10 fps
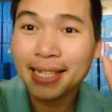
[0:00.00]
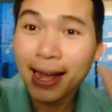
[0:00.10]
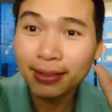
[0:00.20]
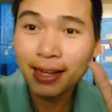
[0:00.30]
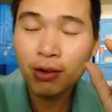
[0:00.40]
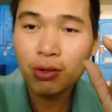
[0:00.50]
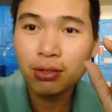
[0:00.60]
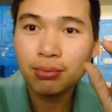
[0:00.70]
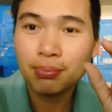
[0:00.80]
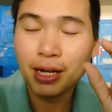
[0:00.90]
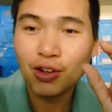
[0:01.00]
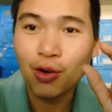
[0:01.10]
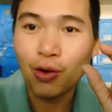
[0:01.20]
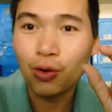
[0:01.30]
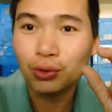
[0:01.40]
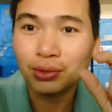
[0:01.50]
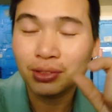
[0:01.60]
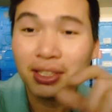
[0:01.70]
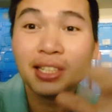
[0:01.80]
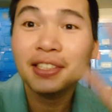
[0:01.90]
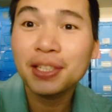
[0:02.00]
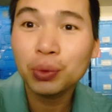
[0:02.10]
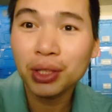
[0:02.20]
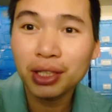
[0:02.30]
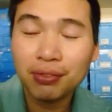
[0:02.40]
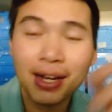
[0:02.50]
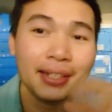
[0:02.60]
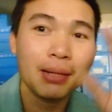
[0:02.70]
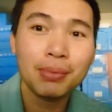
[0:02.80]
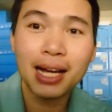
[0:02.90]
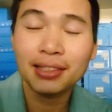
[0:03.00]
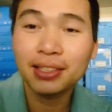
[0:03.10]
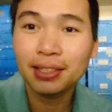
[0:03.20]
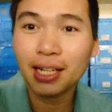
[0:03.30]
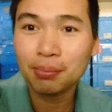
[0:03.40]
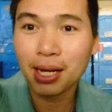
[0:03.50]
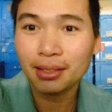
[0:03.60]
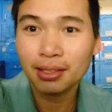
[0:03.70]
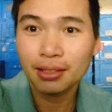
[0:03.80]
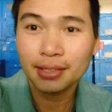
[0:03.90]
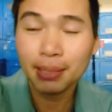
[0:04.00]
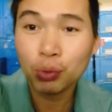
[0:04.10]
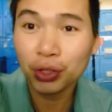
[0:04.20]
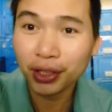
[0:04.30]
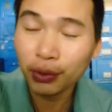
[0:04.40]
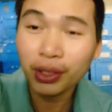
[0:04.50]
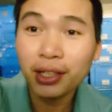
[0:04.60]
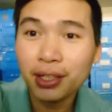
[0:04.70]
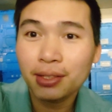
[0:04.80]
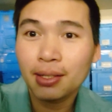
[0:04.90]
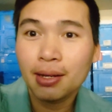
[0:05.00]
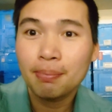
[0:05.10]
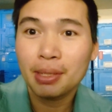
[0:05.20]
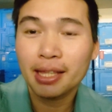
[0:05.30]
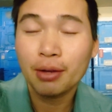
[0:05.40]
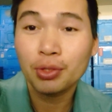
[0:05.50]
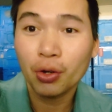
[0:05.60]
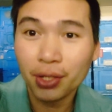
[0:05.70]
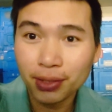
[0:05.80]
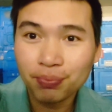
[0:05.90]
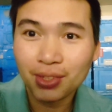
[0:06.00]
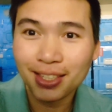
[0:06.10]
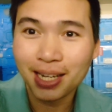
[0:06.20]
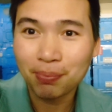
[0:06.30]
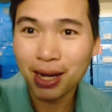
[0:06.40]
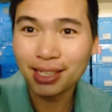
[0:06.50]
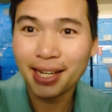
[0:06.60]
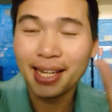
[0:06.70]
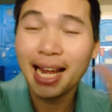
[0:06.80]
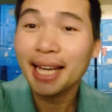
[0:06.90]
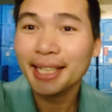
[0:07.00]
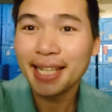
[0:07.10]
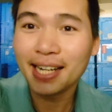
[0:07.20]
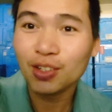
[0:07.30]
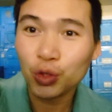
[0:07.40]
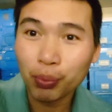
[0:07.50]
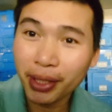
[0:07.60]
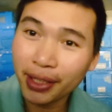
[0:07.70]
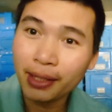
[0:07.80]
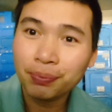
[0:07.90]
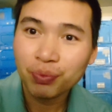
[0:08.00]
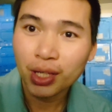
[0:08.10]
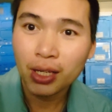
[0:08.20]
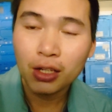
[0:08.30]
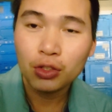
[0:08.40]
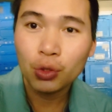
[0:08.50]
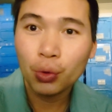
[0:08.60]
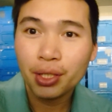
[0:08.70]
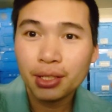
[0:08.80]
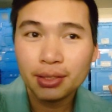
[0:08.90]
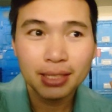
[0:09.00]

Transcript: Cái trang nào á, mà có rất là nhiều người, vài trăm ngàn người các bạn, trên một triệu người á, mà theo dõi á, thì các bạn hãy like cái trang đó cho mình nha. Rồi